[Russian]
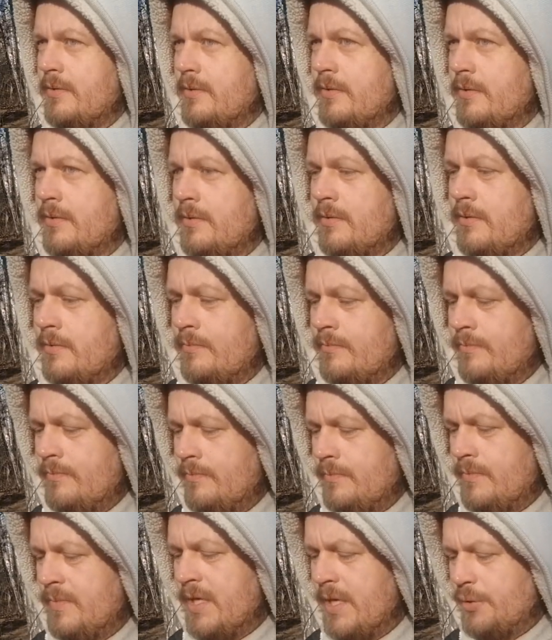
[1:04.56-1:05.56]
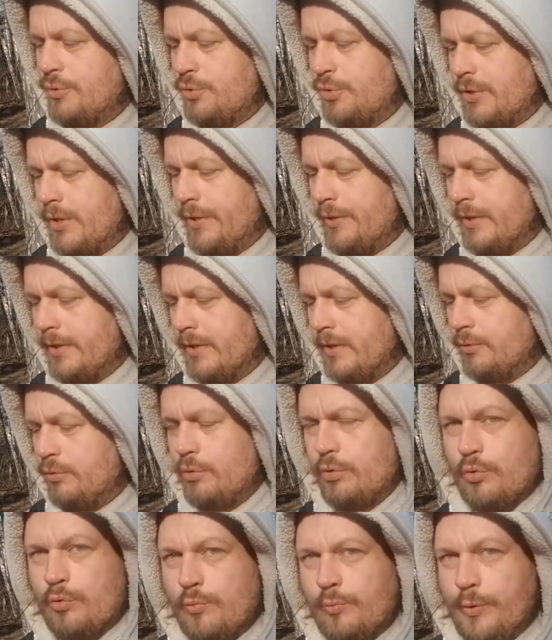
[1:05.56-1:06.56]
э, я ощущаю, когда
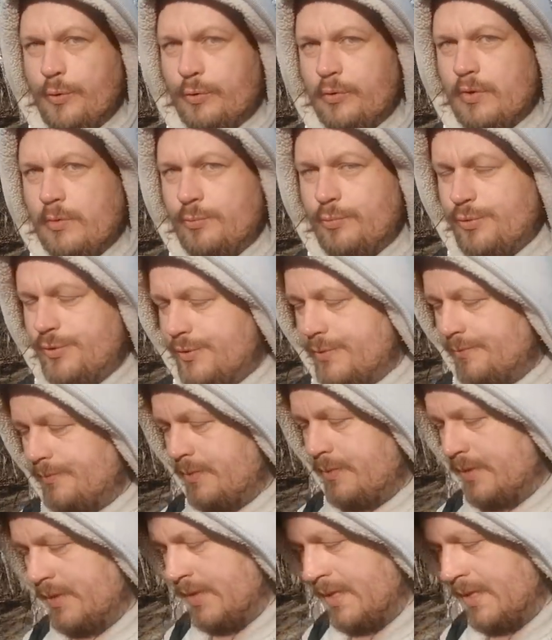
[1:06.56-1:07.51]
кто-то умрет, допустим.